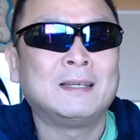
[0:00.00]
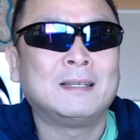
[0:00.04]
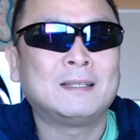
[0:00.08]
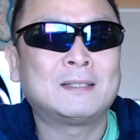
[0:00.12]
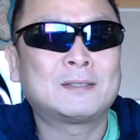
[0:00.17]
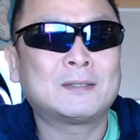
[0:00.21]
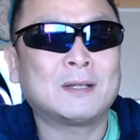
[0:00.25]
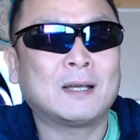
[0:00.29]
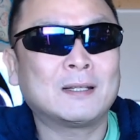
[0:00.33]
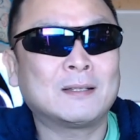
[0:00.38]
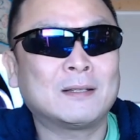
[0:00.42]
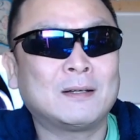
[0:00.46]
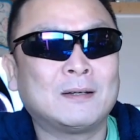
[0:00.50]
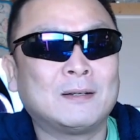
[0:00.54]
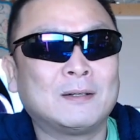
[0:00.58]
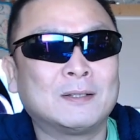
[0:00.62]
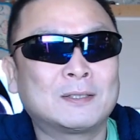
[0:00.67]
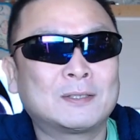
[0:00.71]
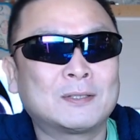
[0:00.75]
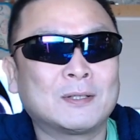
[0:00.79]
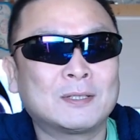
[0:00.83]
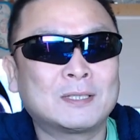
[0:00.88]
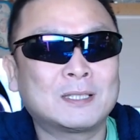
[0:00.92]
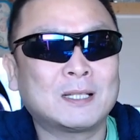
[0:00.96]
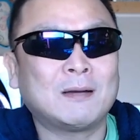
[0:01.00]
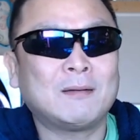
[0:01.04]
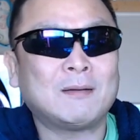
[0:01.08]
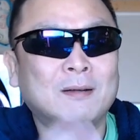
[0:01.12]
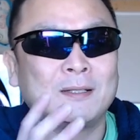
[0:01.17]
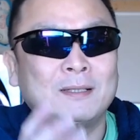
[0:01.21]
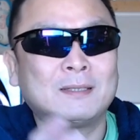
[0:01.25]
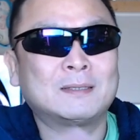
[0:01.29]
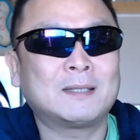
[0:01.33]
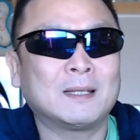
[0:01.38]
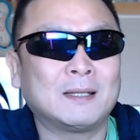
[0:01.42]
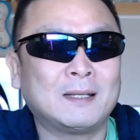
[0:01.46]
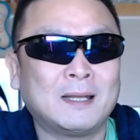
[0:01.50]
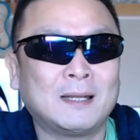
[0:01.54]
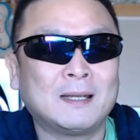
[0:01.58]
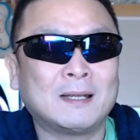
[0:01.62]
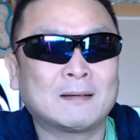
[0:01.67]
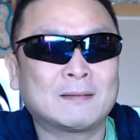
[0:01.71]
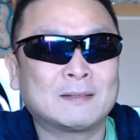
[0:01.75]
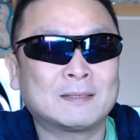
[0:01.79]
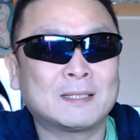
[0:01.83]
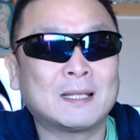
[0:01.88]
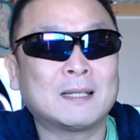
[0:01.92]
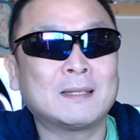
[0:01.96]
一応あの調子が悪いって連
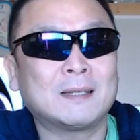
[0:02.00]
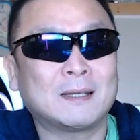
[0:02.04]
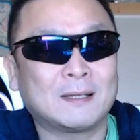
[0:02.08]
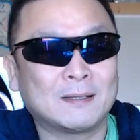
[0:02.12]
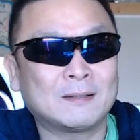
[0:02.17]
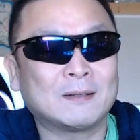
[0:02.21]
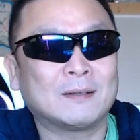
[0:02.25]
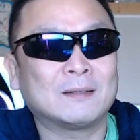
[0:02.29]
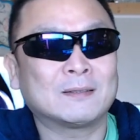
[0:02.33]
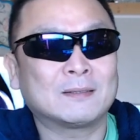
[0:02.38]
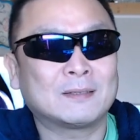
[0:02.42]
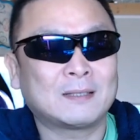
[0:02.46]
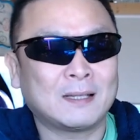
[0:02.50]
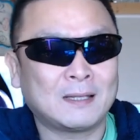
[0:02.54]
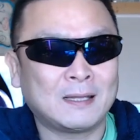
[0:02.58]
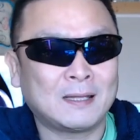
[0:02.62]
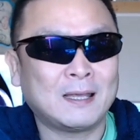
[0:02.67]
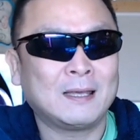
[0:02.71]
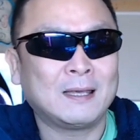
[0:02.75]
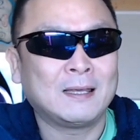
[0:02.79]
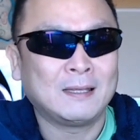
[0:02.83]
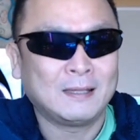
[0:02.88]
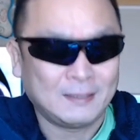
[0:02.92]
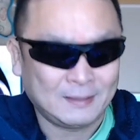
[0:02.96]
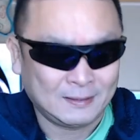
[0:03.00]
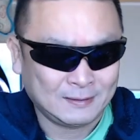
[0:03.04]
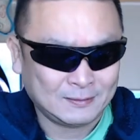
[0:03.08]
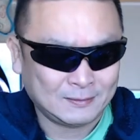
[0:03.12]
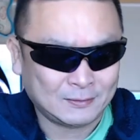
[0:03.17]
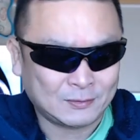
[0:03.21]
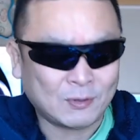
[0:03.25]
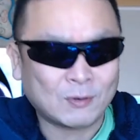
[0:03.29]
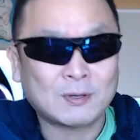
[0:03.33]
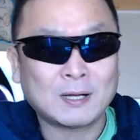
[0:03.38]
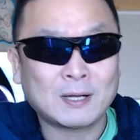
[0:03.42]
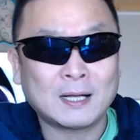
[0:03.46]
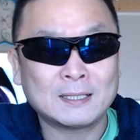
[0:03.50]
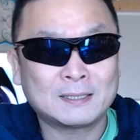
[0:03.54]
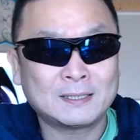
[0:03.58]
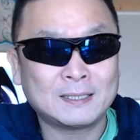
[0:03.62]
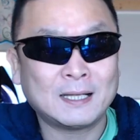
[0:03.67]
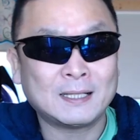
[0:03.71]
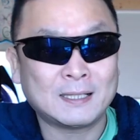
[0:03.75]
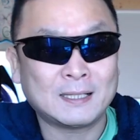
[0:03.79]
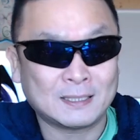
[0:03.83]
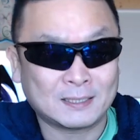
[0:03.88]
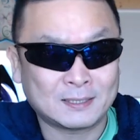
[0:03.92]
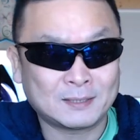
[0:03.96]
絡したんだけどってね交換し
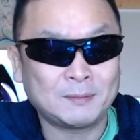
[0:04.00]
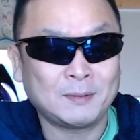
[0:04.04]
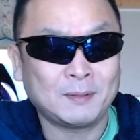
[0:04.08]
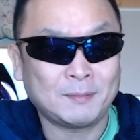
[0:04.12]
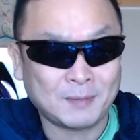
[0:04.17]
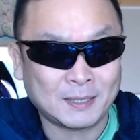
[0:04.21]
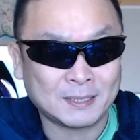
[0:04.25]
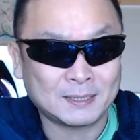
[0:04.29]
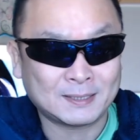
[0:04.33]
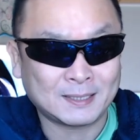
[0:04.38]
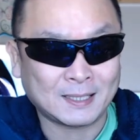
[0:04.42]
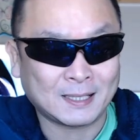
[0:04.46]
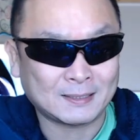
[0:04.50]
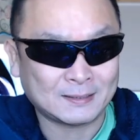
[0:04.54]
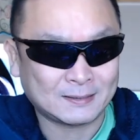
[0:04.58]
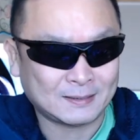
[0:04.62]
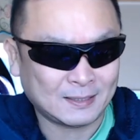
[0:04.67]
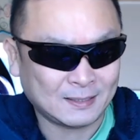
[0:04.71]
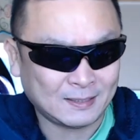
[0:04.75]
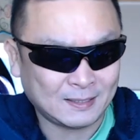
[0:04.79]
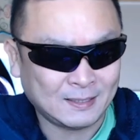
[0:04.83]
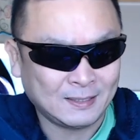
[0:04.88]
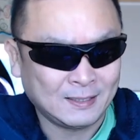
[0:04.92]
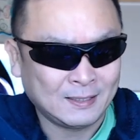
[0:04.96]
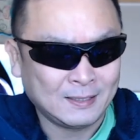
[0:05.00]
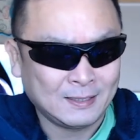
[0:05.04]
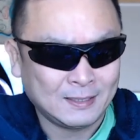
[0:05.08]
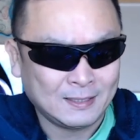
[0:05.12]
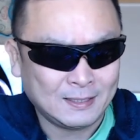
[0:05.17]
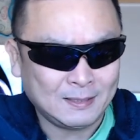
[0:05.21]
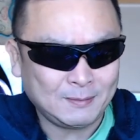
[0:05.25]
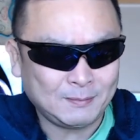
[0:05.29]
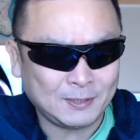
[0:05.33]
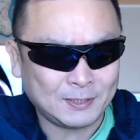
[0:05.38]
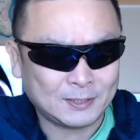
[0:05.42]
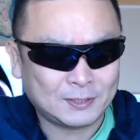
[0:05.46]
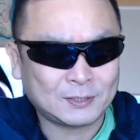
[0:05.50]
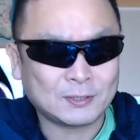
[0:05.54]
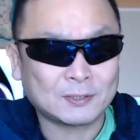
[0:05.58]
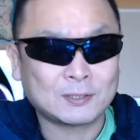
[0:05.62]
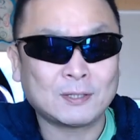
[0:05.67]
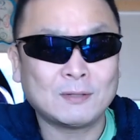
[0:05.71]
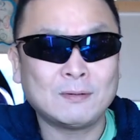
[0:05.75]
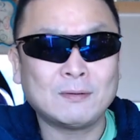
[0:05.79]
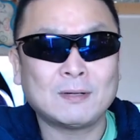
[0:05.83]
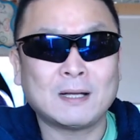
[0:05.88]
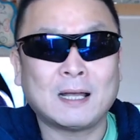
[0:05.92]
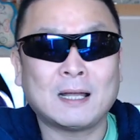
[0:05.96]
ないで済みましたってねでも一応
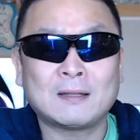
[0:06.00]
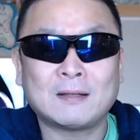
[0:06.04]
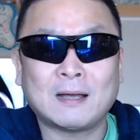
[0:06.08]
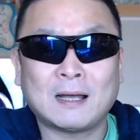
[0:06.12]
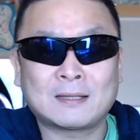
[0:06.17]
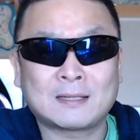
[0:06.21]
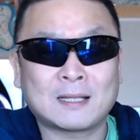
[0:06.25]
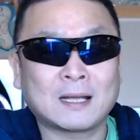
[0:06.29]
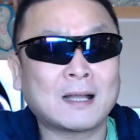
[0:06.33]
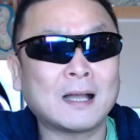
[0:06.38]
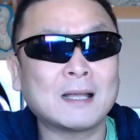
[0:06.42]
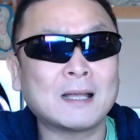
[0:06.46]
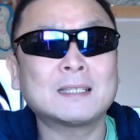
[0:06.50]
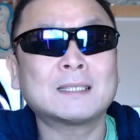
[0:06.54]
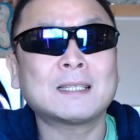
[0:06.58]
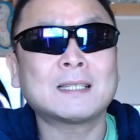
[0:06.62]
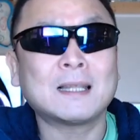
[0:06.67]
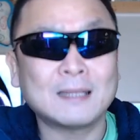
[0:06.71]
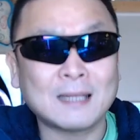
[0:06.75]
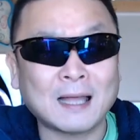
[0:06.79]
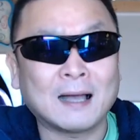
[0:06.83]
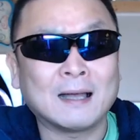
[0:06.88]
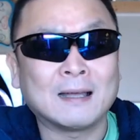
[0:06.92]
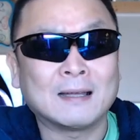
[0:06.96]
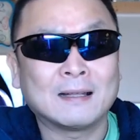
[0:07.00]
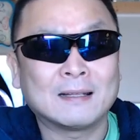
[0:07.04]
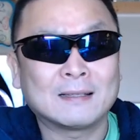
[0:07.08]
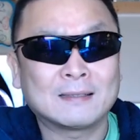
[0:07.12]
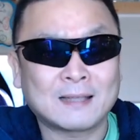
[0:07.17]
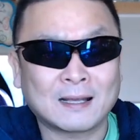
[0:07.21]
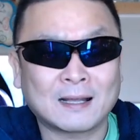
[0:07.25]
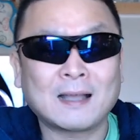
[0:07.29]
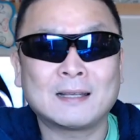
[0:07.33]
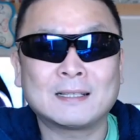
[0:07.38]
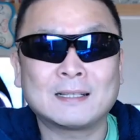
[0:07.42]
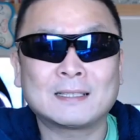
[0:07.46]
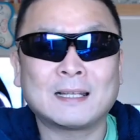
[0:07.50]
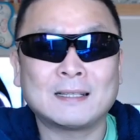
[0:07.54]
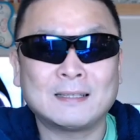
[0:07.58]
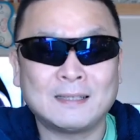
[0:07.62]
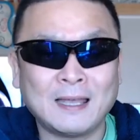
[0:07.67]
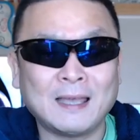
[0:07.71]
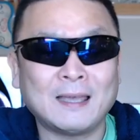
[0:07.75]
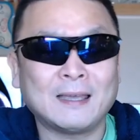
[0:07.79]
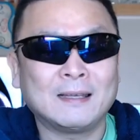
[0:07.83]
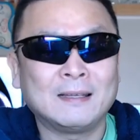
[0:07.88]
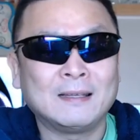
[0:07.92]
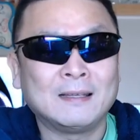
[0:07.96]
そのあのあ高木さんだ高木さん
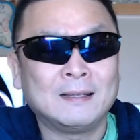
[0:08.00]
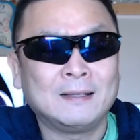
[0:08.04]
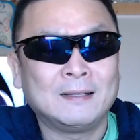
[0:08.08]
ね